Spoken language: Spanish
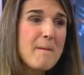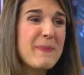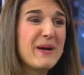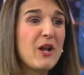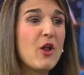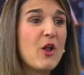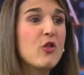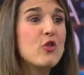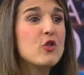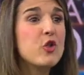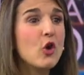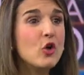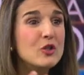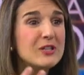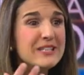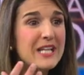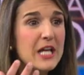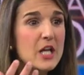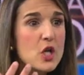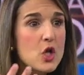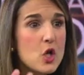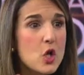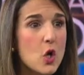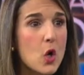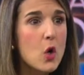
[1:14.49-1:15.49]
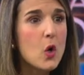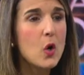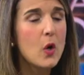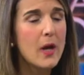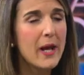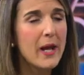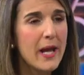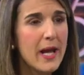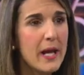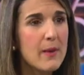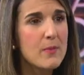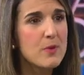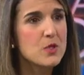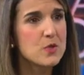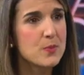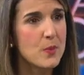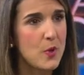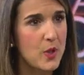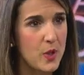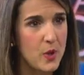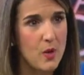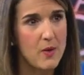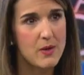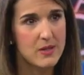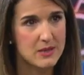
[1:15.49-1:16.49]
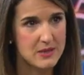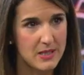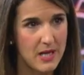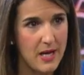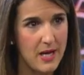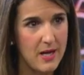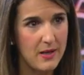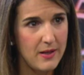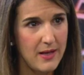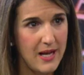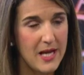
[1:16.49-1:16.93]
pero donde no hemos podido avanzar,